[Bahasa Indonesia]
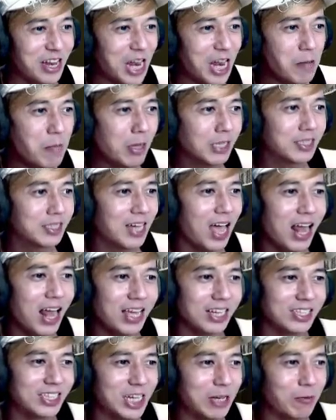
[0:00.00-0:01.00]
Lambat sekali
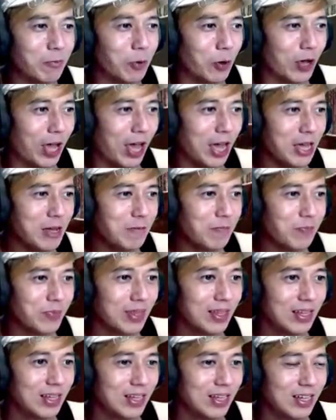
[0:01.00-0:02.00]
sih, Bu ya.
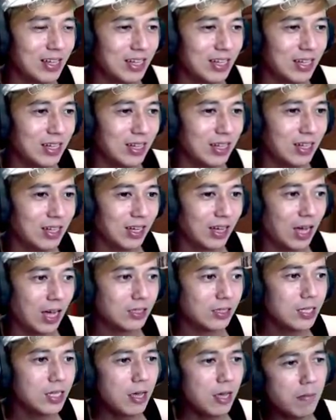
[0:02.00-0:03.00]

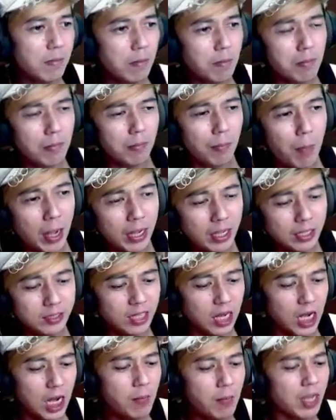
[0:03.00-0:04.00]
Katanya makin
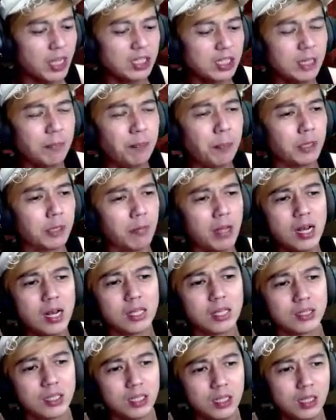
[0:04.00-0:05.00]
sana makin cepet. Mana sih?